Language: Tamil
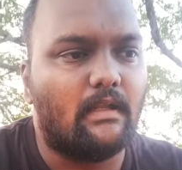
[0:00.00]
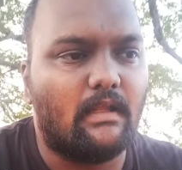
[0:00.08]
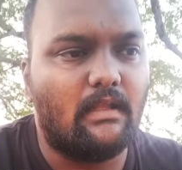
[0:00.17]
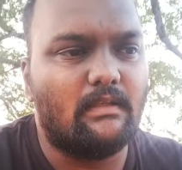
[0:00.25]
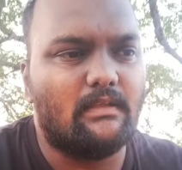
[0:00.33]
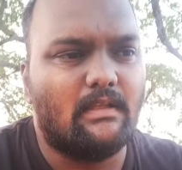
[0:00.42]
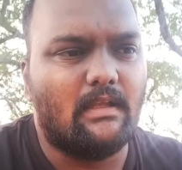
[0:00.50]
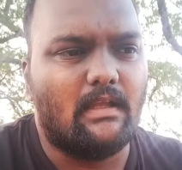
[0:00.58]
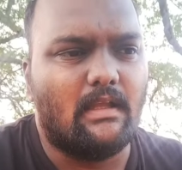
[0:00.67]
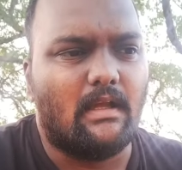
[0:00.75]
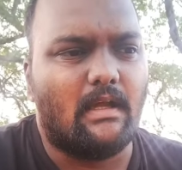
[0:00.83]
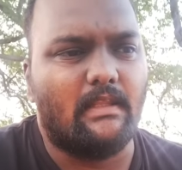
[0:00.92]
ஆனால்
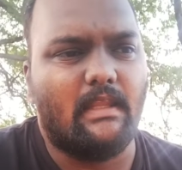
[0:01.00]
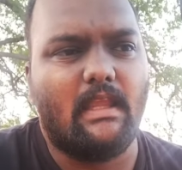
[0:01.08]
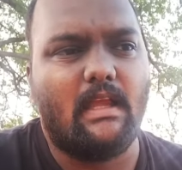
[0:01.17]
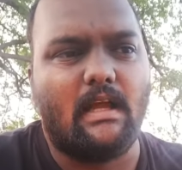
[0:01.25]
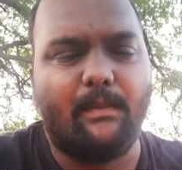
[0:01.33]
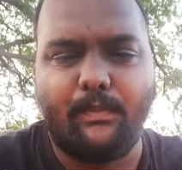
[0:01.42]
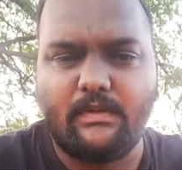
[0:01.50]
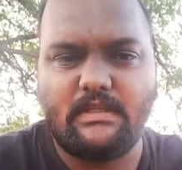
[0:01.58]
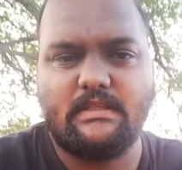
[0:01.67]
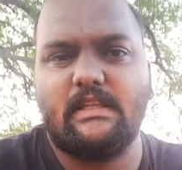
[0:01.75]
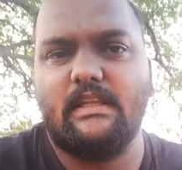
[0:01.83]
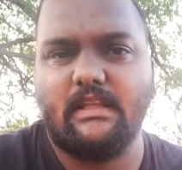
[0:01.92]
அதே
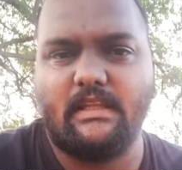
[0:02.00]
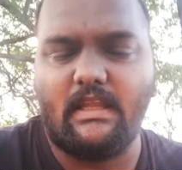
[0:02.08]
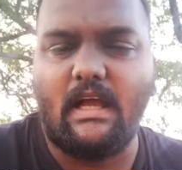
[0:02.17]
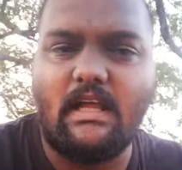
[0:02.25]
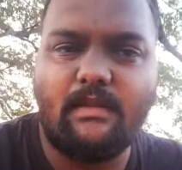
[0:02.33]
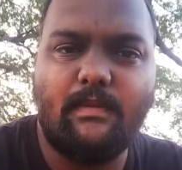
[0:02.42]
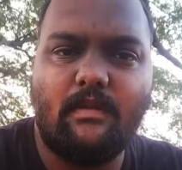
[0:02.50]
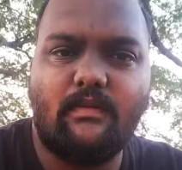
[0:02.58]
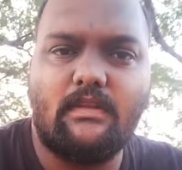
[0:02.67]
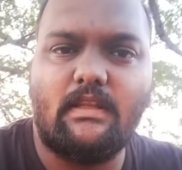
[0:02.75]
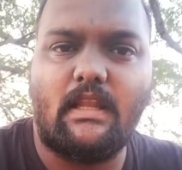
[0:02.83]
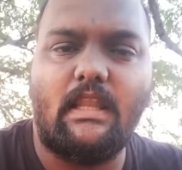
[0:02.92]
ஆப்போசிட் சைடில் இருக்கிற யாருமே
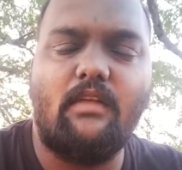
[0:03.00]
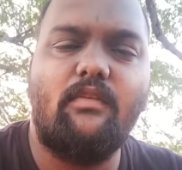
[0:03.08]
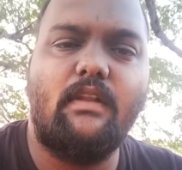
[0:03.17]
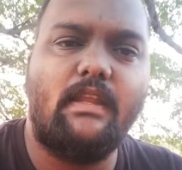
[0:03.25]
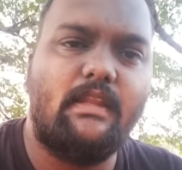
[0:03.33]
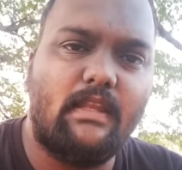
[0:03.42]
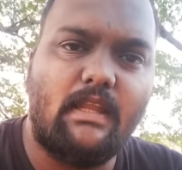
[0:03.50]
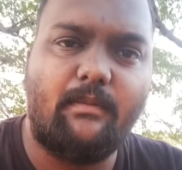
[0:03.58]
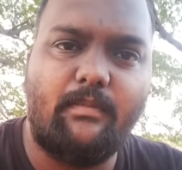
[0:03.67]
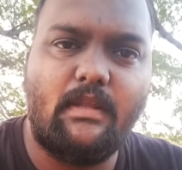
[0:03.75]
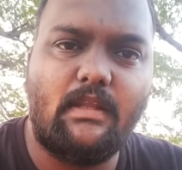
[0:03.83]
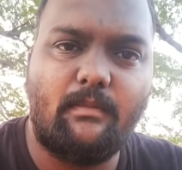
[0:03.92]
வந்து நல்லவங்களே இல்லை
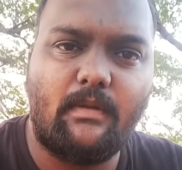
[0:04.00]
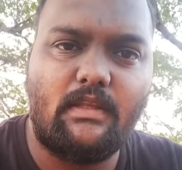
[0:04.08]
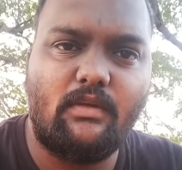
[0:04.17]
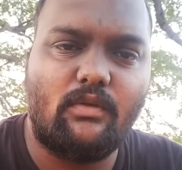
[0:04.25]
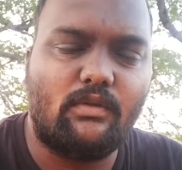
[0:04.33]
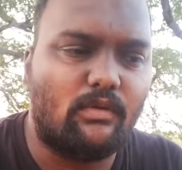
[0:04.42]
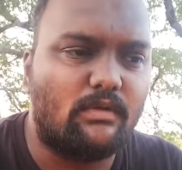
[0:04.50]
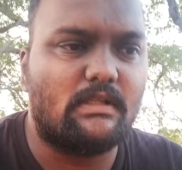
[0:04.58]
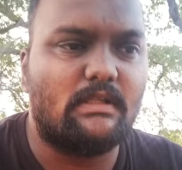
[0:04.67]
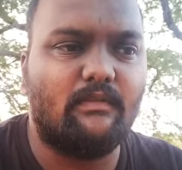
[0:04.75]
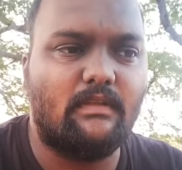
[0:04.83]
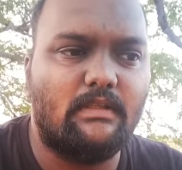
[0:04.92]
அப்படிங்கிற மாதிரி ஒரு
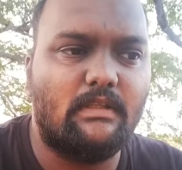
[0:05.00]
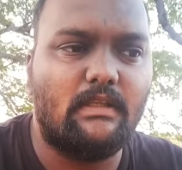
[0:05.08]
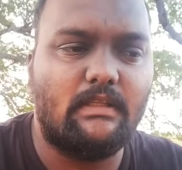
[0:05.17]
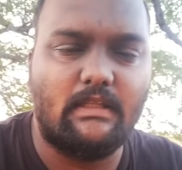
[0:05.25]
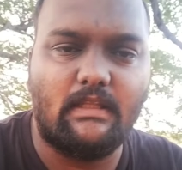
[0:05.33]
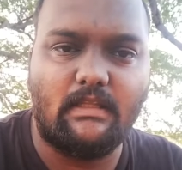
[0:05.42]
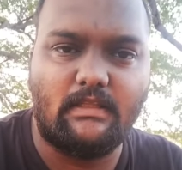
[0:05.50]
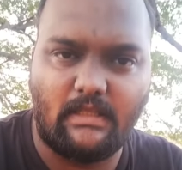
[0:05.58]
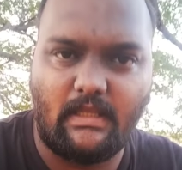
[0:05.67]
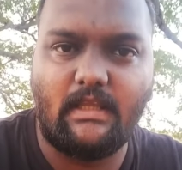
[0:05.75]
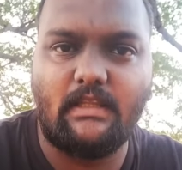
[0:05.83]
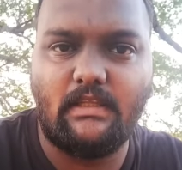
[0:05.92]
தோற்றத்தை வந்து இந்த
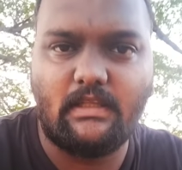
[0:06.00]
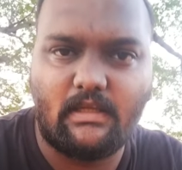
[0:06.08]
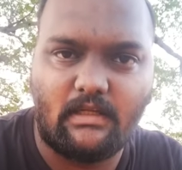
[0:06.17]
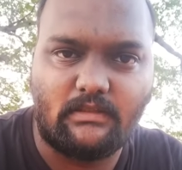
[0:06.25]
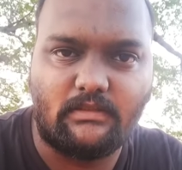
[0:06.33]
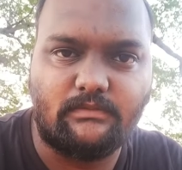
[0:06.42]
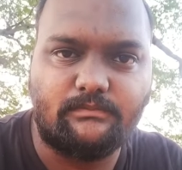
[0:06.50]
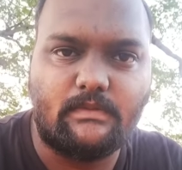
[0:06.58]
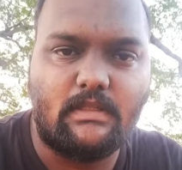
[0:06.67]
திரைக்கதை தான் காட்டுது